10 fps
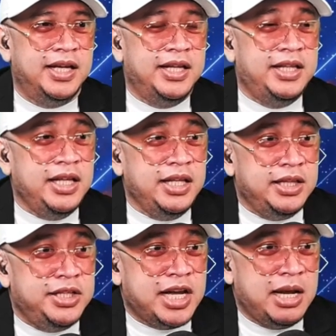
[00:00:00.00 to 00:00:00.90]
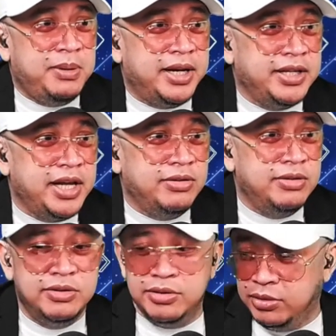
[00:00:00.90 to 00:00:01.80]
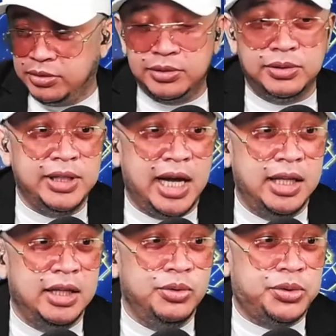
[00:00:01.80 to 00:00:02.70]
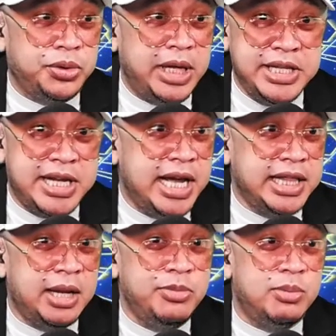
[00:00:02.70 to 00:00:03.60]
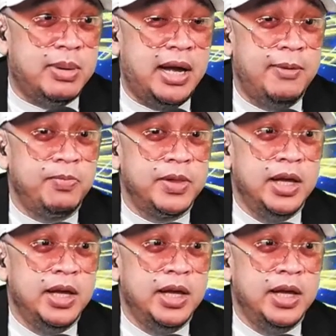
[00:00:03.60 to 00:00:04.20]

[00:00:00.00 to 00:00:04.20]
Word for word: Hindi, discipler niya yun. Oo, oh, totoo yan. Uso yan dyan, alam nyo ba?